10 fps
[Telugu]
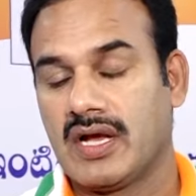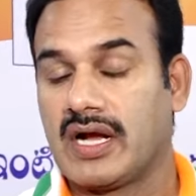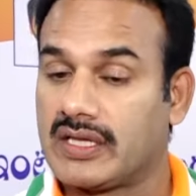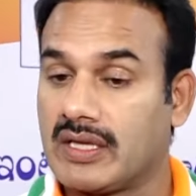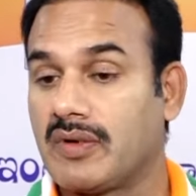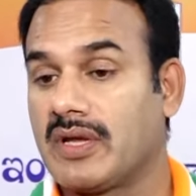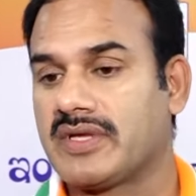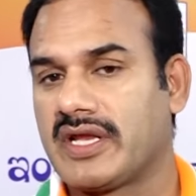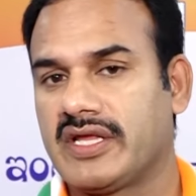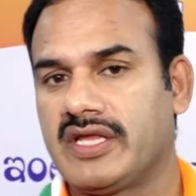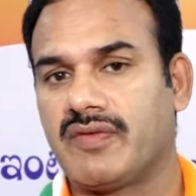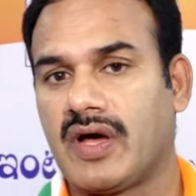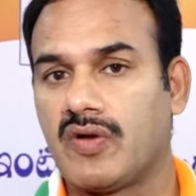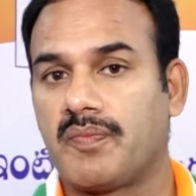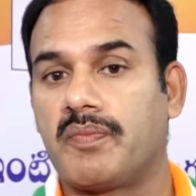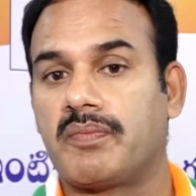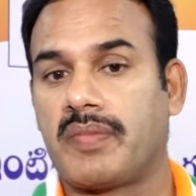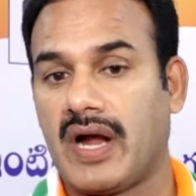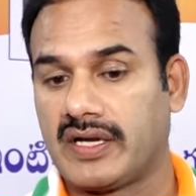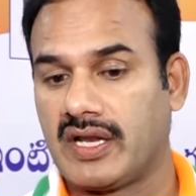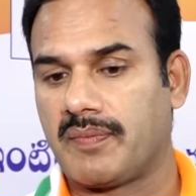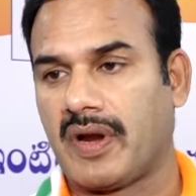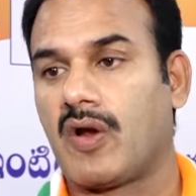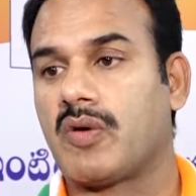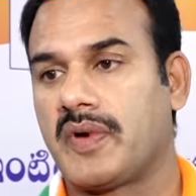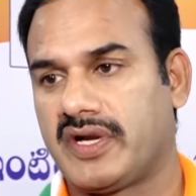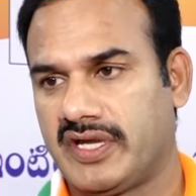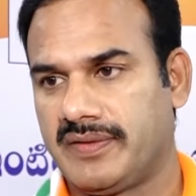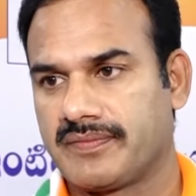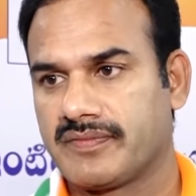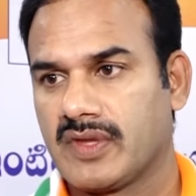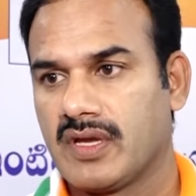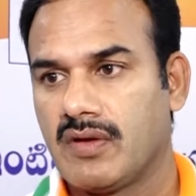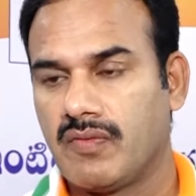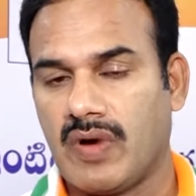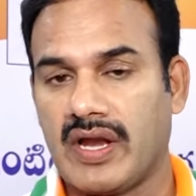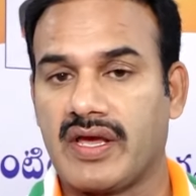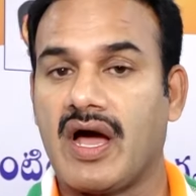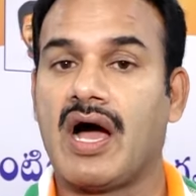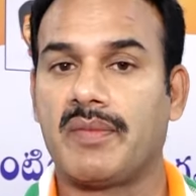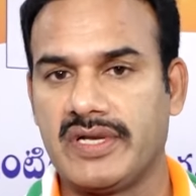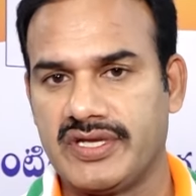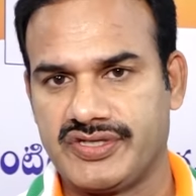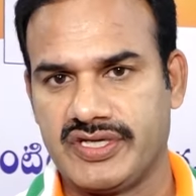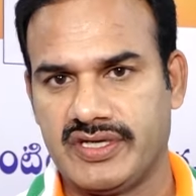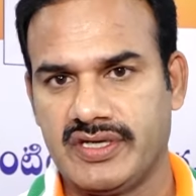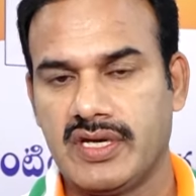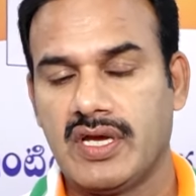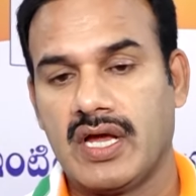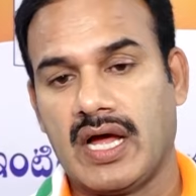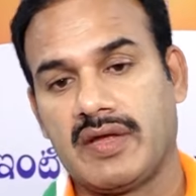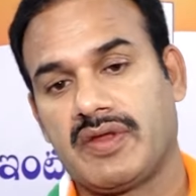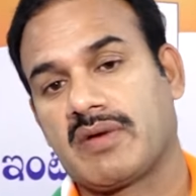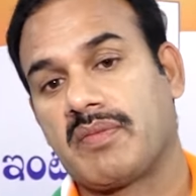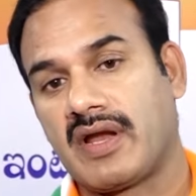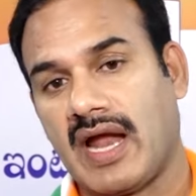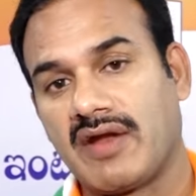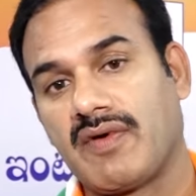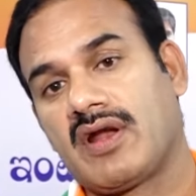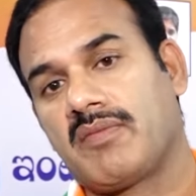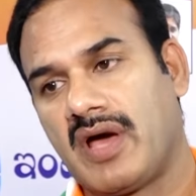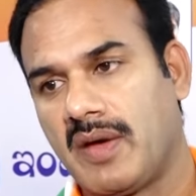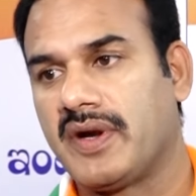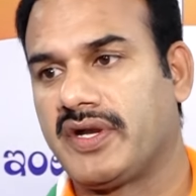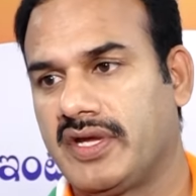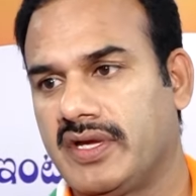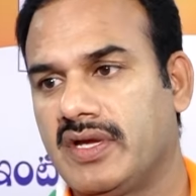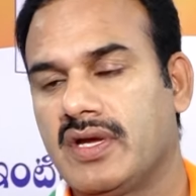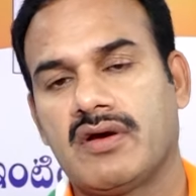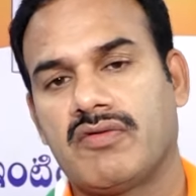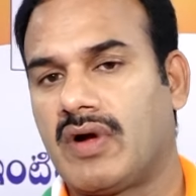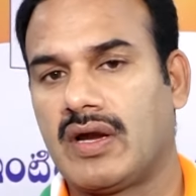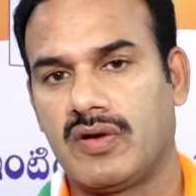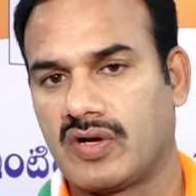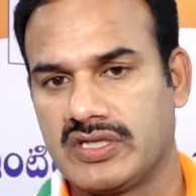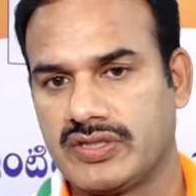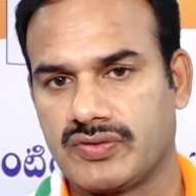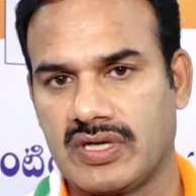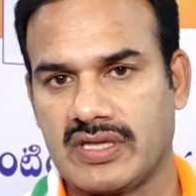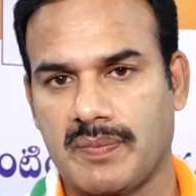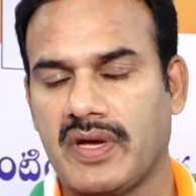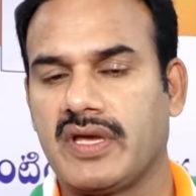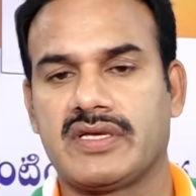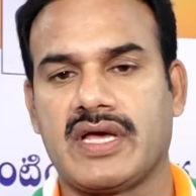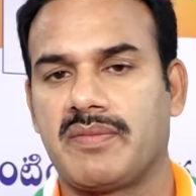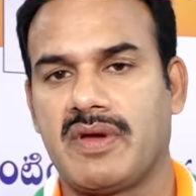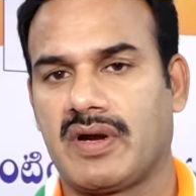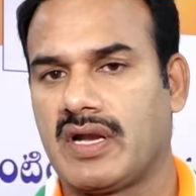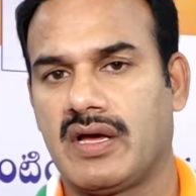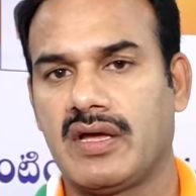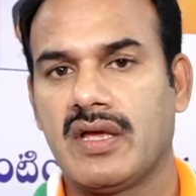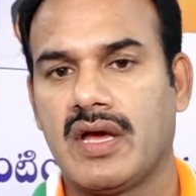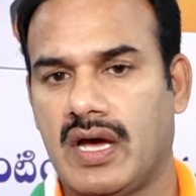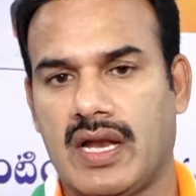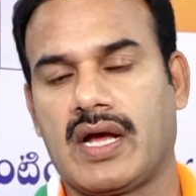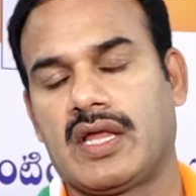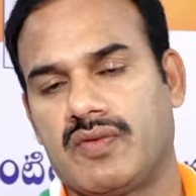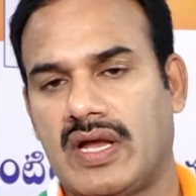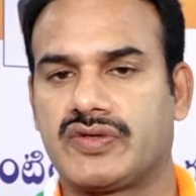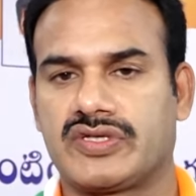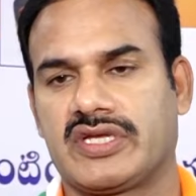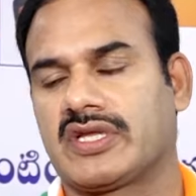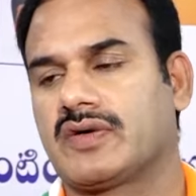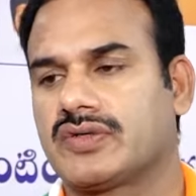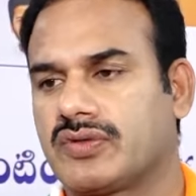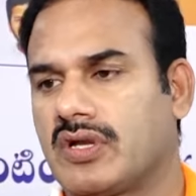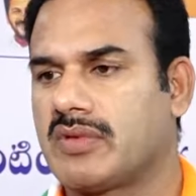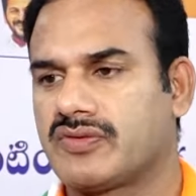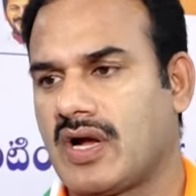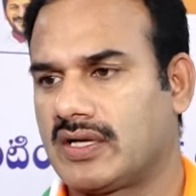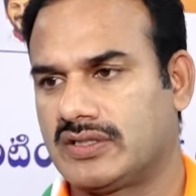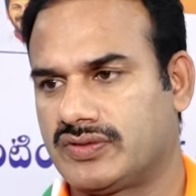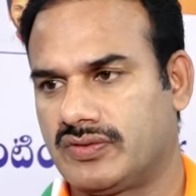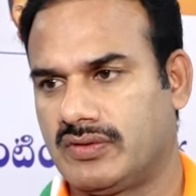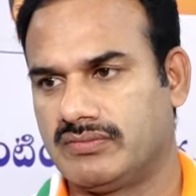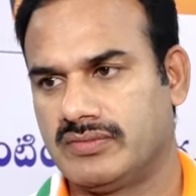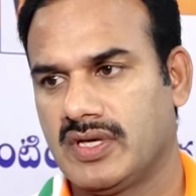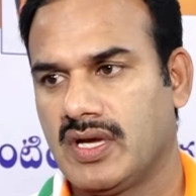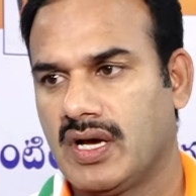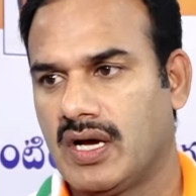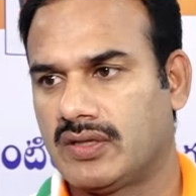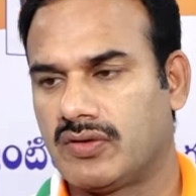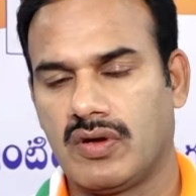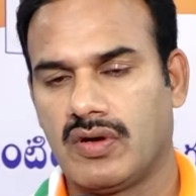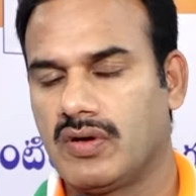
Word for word: గతంలో ఏం జరిగింది వారు పార్టీలు ప్రలోభ పెట్టి వారికి హామీలు ఇచ్చి అదేవిధంగా రాని వాళ్ళని భయపెట్టి వాళ్ళు లొంగ తీసుకున్నారు తప్ప ఈసారి మేము అట్లా అలా కాదు వాళ్ళు స్వచ్ఛందంగా వస్తున్నారు మేము స్వాగతిస్తున్నాం అందులో